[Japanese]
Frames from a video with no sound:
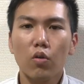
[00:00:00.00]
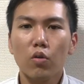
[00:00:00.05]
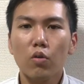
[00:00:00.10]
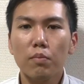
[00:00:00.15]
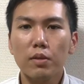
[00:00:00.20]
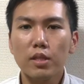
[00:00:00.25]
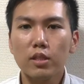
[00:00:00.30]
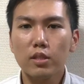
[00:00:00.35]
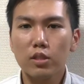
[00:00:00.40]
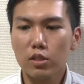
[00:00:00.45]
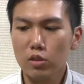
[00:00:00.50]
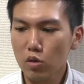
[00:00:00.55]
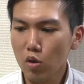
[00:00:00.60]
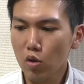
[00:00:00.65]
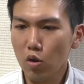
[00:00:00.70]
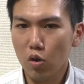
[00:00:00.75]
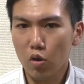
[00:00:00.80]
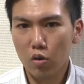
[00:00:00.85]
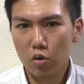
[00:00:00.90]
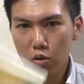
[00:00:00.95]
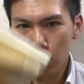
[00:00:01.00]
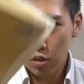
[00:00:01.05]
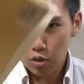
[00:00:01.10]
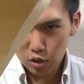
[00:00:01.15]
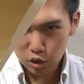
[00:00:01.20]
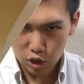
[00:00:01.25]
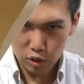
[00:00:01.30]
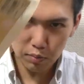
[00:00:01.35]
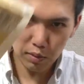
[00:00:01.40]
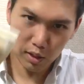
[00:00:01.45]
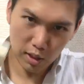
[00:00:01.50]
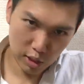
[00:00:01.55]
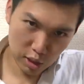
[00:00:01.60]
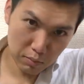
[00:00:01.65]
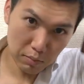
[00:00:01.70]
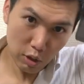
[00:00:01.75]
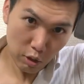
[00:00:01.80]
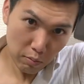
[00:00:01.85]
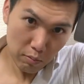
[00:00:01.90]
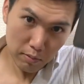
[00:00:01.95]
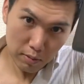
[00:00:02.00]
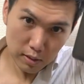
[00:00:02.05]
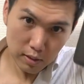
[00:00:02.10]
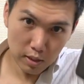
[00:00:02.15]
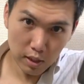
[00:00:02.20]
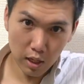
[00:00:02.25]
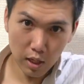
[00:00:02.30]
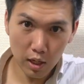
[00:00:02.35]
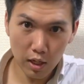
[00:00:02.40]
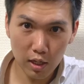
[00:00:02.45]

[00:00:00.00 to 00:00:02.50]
の3つを全て詰め込みました